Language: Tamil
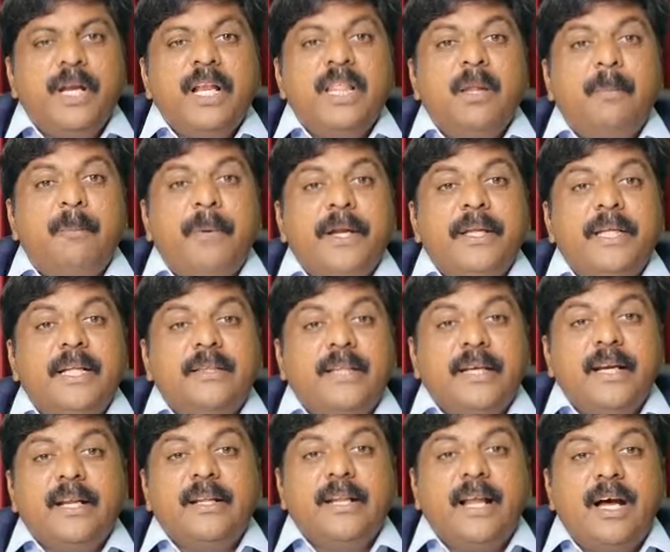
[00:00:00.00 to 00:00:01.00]
எழுத படிக்க
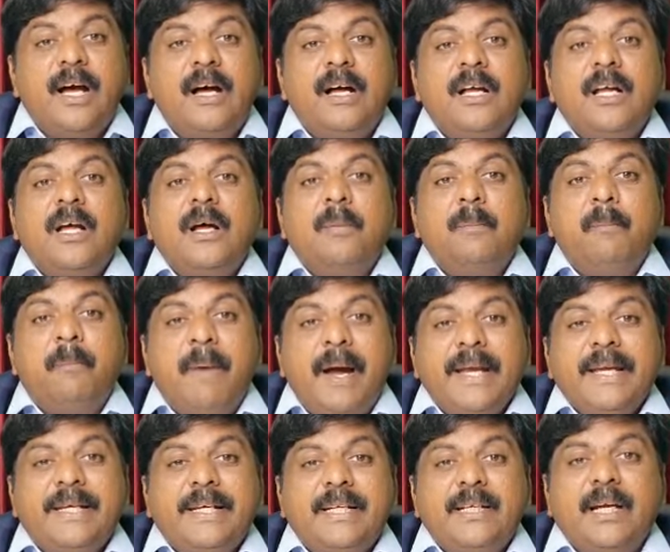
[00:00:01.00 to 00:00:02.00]
தெரியலன்னா
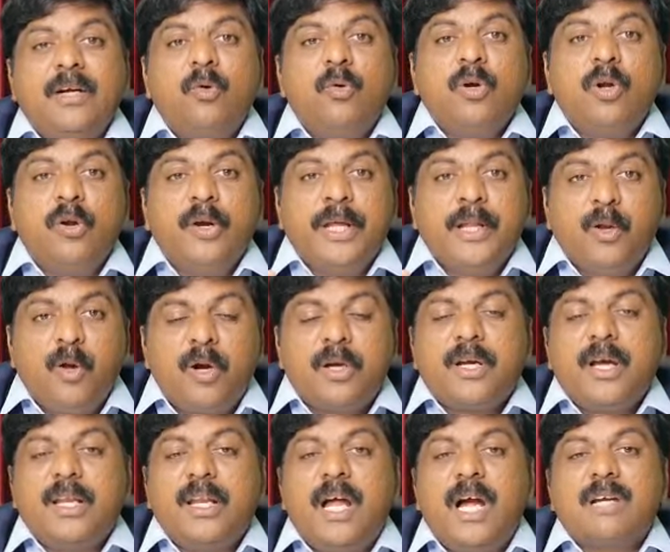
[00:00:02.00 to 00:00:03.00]
மைக் உங்களுடைய
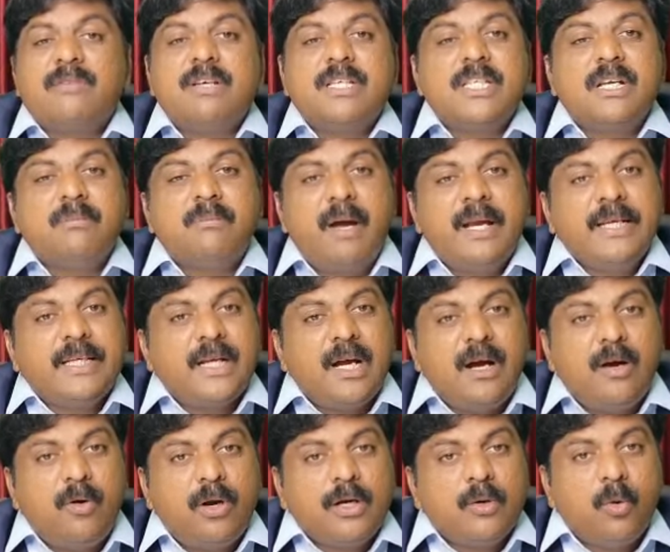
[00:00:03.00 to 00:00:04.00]
லோக்கல் லாங்குவேஜில் மைக்
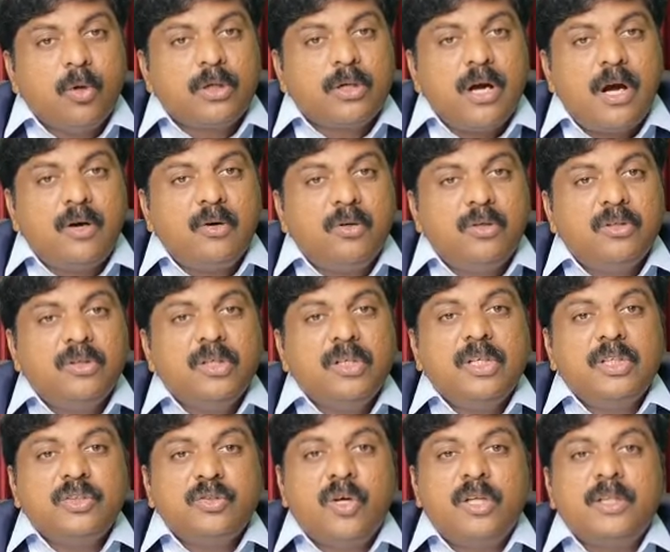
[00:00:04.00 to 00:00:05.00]
அங்கே ஒர்க் ஆகும்
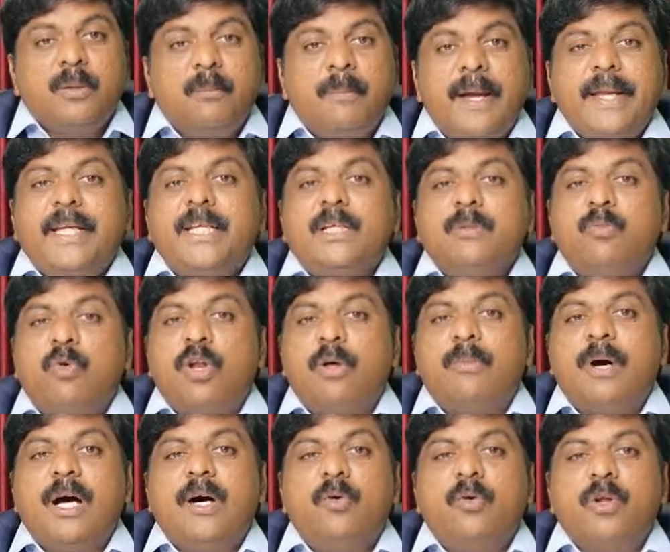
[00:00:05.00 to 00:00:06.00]
ஸோ அந்த மைக்கு
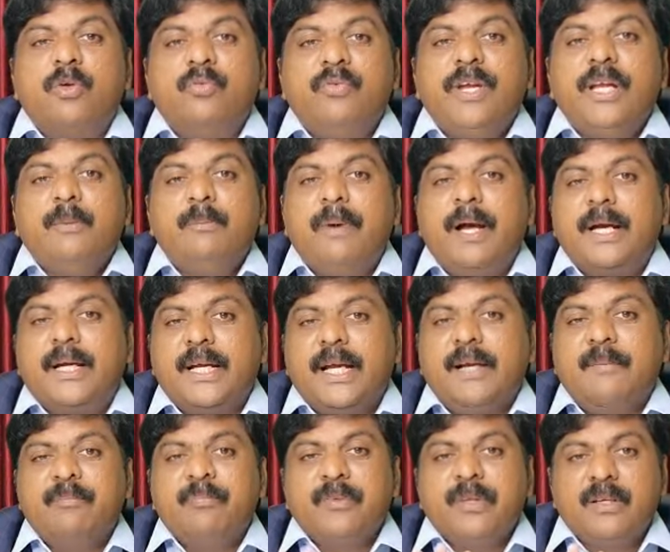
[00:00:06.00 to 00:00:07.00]
மூலமாக ஒரு ஃபீட்பேக்கை
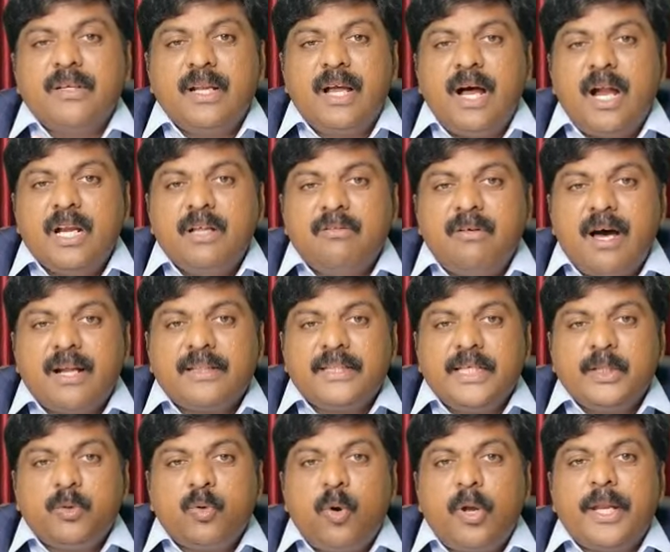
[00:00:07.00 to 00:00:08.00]
நாலு
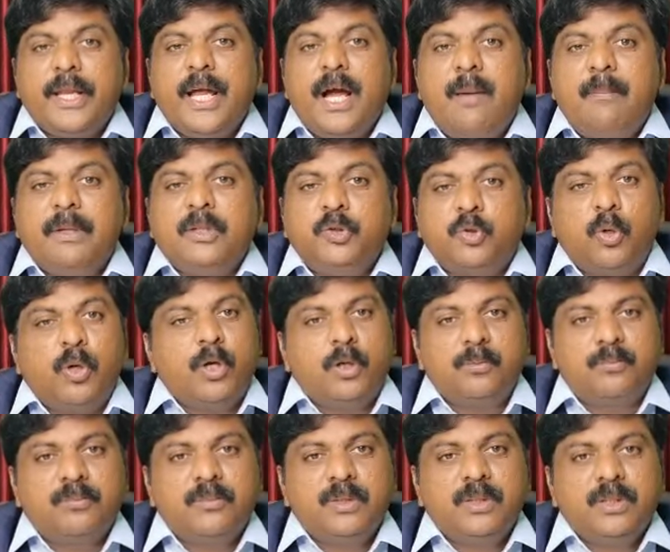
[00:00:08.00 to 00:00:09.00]
வார்த்தை குறையாம சொல்லணும்